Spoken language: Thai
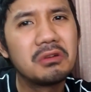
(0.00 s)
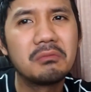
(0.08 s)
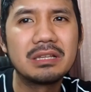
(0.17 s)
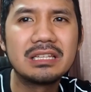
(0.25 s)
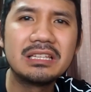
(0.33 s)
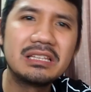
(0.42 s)

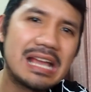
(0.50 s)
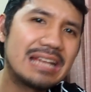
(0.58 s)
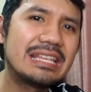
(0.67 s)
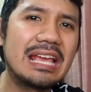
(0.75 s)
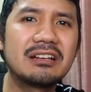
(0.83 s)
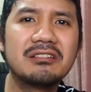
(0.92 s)
มันไฮ
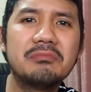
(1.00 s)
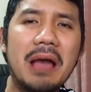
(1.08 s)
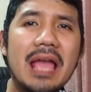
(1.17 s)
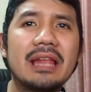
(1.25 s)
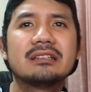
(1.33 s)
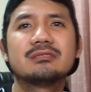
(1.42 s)
เทคเกินไป
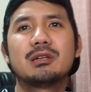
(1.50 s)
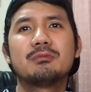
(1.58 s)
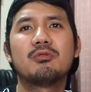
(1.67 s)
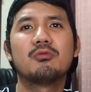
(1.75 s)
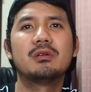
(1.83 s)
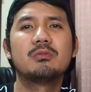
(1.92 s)
นะสำหรับ
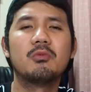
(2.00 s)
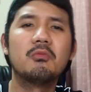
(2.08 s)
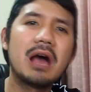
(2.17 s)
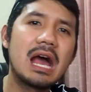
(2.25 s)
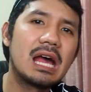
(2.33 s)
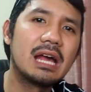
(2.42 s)
ผมนะผม
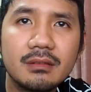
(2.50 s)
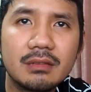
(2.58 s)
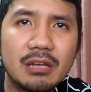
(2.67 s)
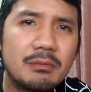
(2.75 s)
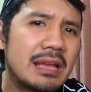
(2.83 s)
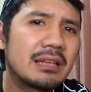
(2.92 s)
ว่า
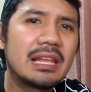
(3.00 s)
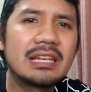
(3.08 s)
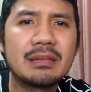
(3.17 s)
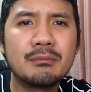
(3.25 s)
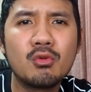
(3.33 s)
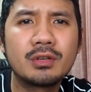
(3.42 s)
แล้วแม่งเล่น
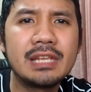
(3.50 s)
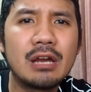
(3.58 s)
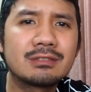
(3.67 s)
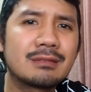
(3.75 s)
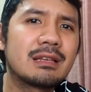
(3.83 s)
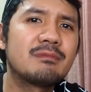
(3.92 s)
แต่มุกเดียว
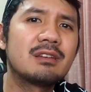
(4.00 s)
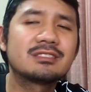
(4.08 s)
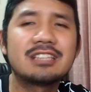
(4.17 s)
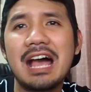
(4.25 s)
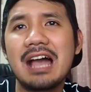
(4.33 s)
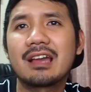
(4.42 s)
ซ้ำๆ
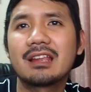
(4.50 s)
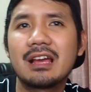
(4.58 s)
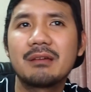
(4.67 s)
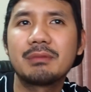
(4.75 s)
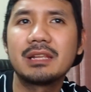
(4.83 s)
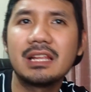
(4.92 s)
ซักๆ
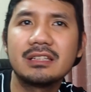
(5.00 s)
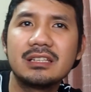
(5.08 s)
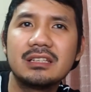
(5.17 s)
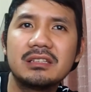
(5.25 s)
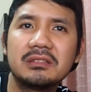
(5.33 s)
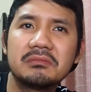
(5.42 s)
นะเป็นอะไร
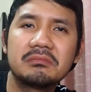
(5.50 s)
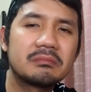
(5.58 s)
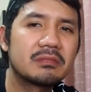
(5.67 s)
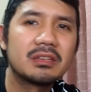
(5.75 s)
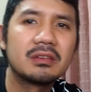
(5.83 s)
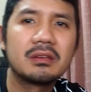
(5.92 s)
ที่
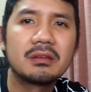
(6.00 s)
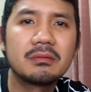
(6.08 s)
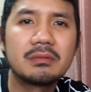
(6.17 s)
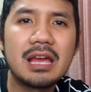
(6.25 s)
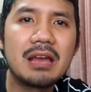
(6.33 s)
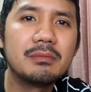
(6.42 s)

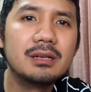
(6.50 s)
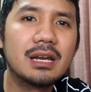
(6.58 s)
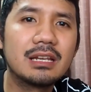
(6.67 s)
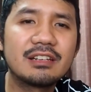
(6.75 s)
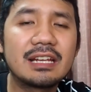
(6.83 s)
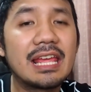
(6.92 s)
น่าเบื่อ
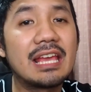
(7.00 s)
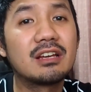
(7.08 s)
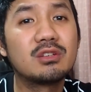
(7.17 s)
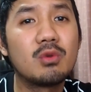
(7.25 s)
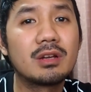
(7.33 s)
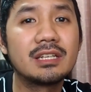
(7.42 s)
แล้วนางเอกก็
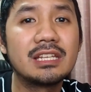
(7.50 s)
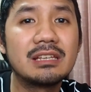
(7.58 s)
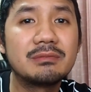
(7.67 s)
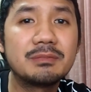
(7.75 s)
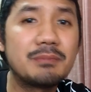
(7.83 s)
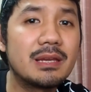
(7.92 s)
ดวงดี
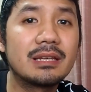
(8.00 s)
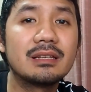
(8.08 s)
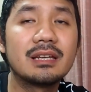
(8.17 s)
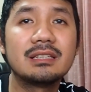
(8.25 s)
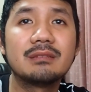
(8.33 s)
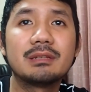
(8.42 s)
ที่เป๋งเล
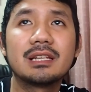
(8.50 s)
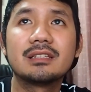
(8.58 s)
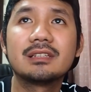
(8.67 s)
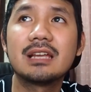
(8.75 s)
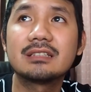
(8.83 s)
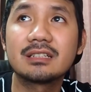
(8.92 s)
ยเนี่ยเป็นอะไร
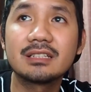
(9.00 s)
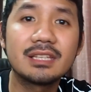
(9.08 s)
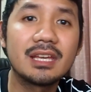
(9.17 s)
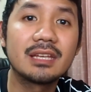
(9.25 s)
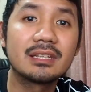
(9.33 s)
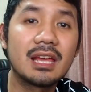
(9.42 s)
ที่น่าสังเก
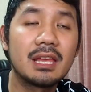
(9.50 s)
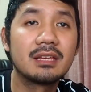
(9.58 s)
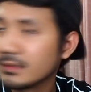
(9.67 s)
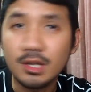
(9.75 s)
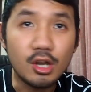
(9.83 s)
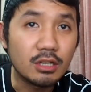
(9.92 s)
ตนะ
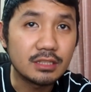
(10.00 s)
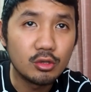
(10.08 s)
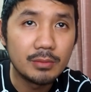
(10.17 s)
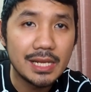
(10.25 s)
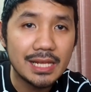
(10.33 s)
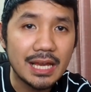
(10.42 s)
ก็ขอสรุ
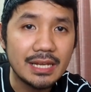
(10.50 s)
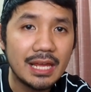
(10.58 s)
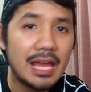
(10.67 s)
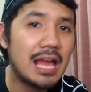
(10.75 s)
ปเลยแล้วกันนะ